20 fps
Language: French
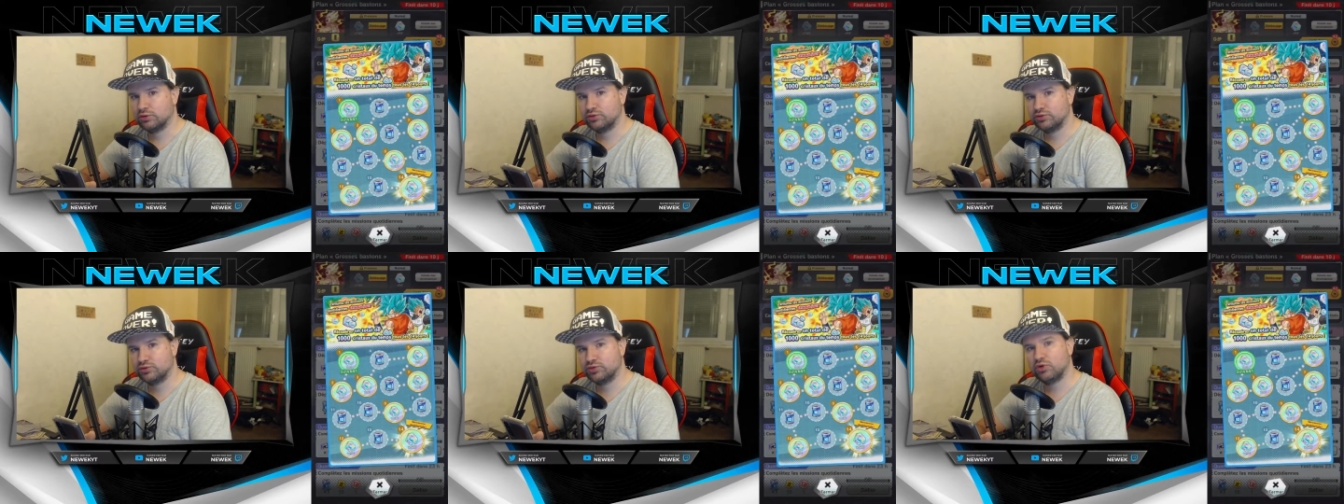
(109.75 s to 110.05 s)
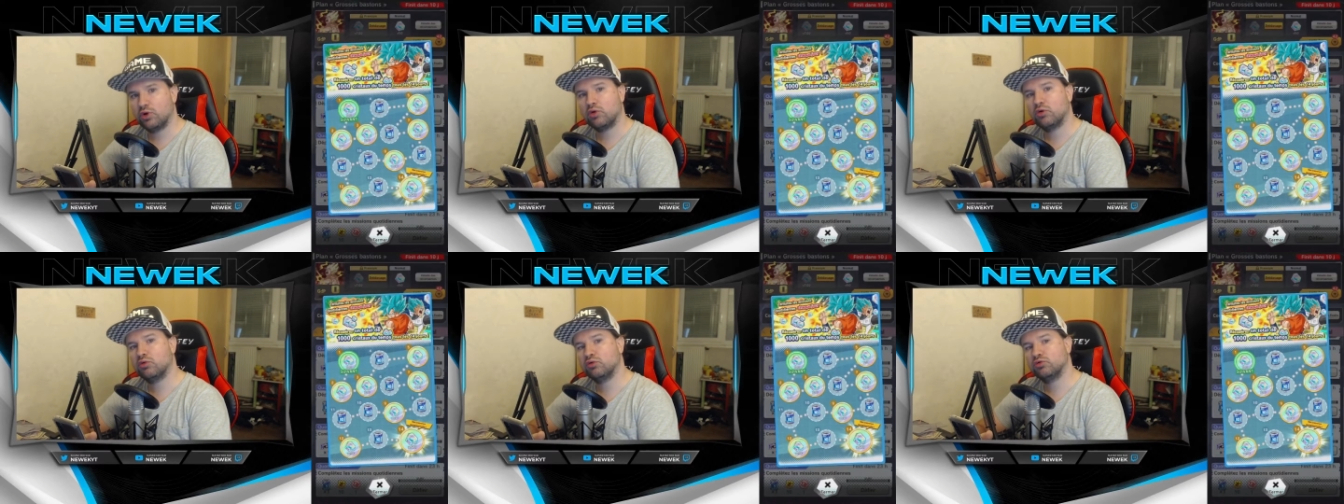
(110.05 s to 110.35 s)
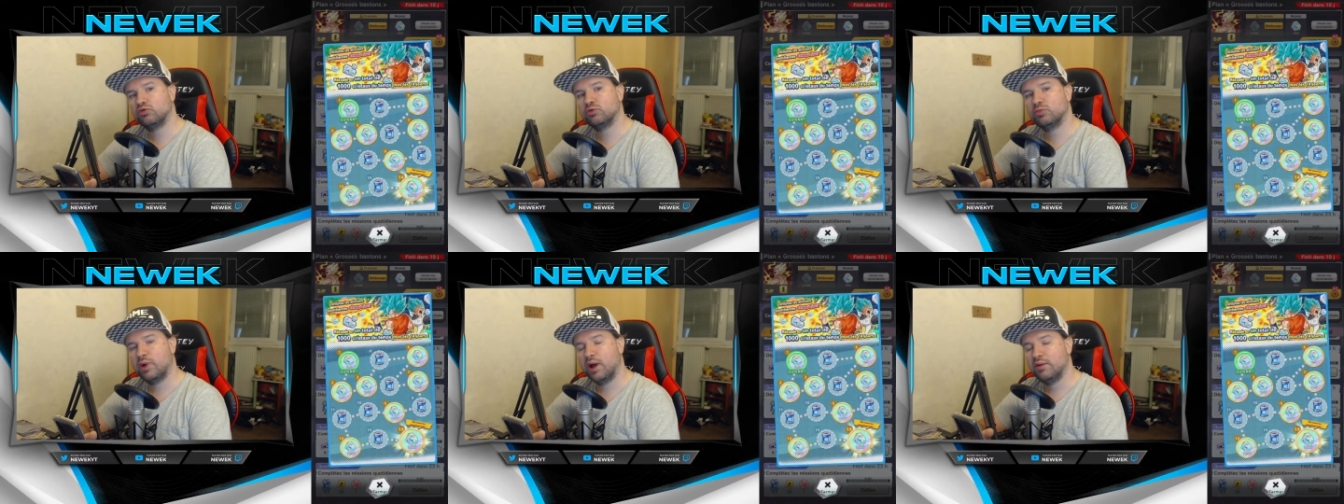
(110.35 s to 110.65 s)
Tu te rends
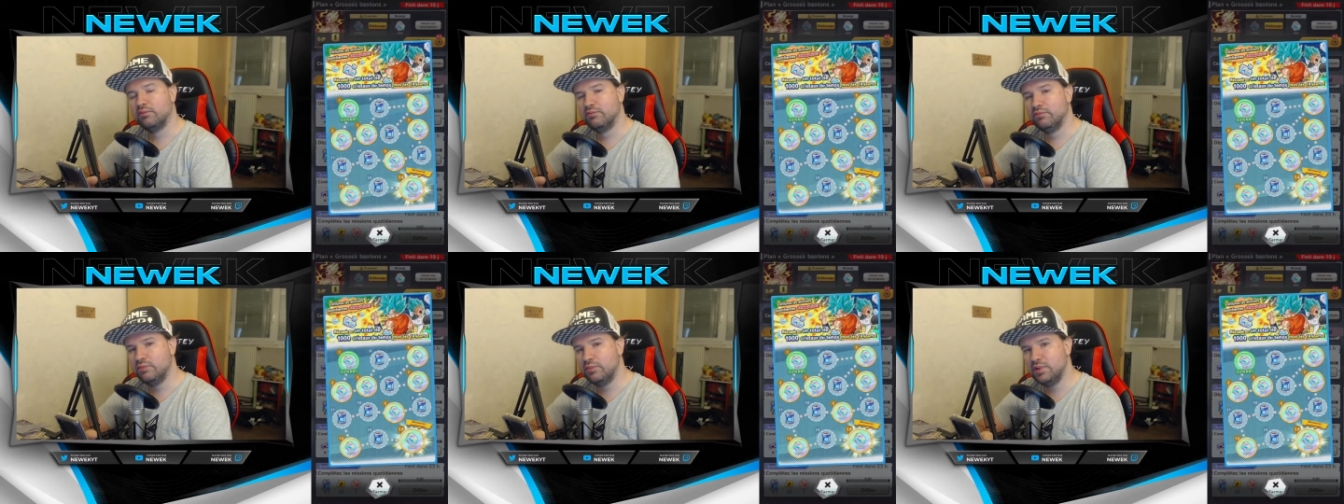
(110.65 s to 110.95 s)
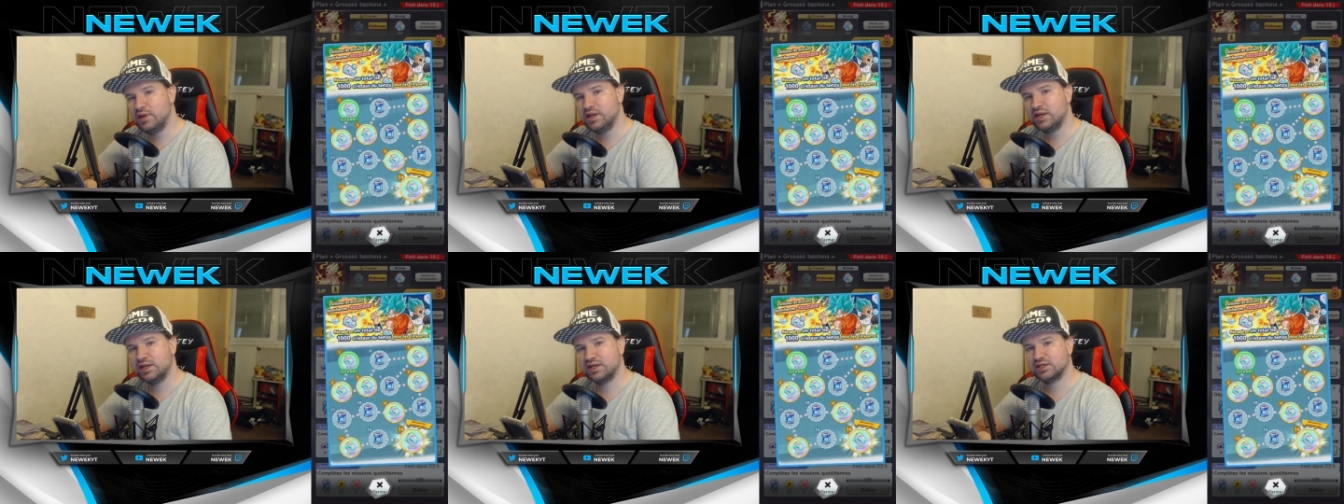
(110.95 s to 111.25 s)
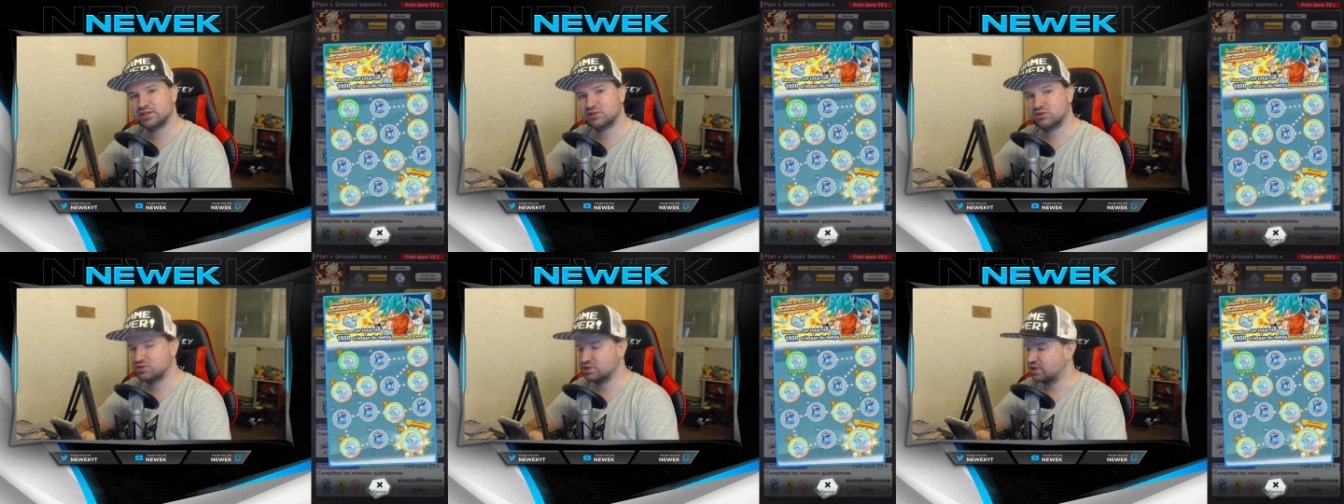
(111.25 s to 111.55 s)
compte ou pas 1000
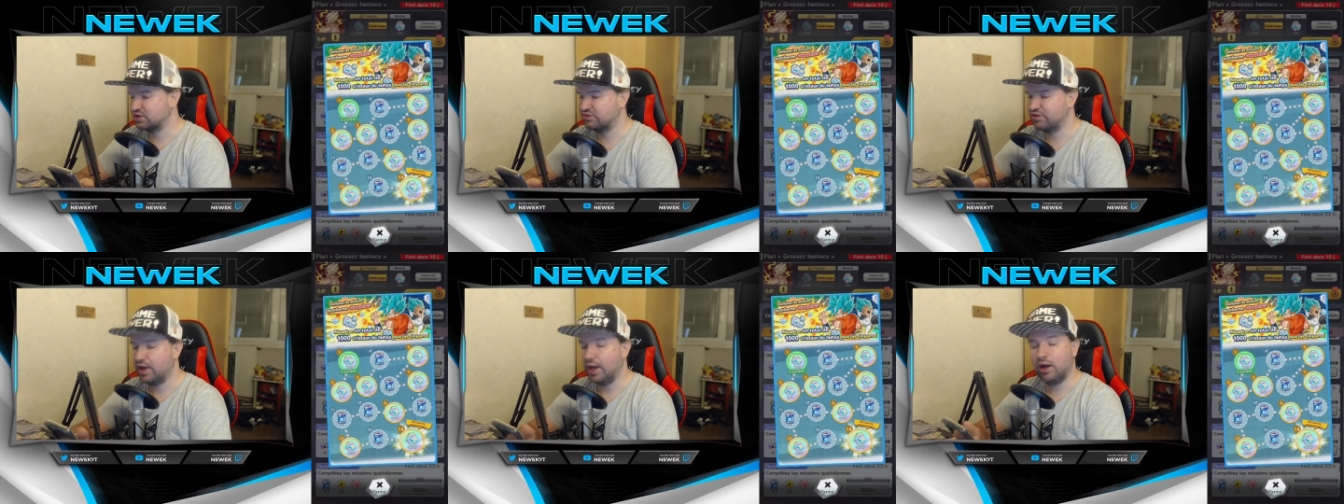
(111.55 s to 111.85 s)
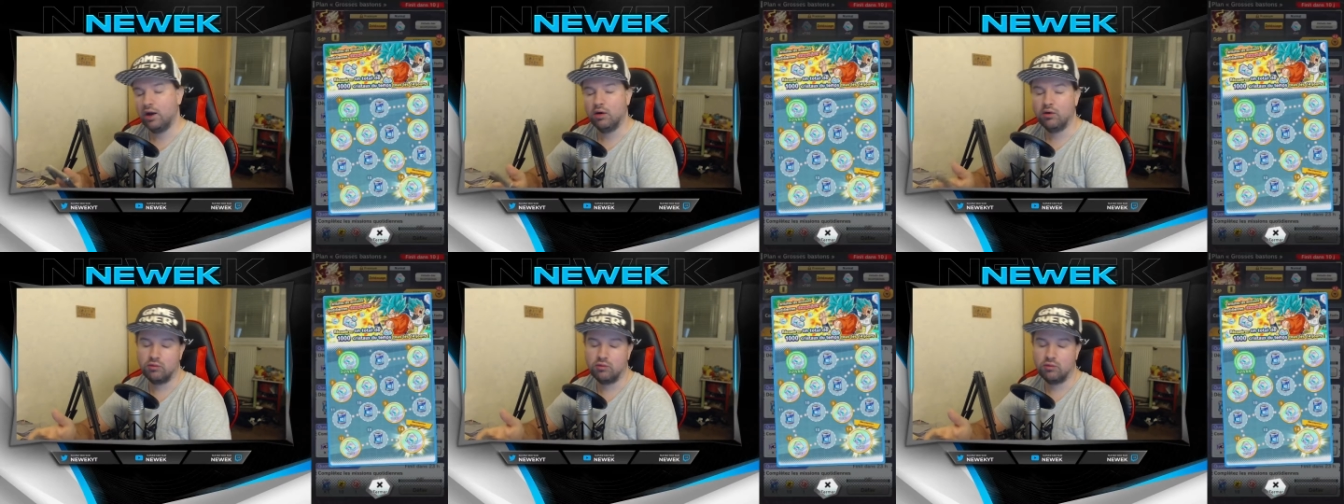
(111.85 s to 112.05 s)
cristaux, ça te fait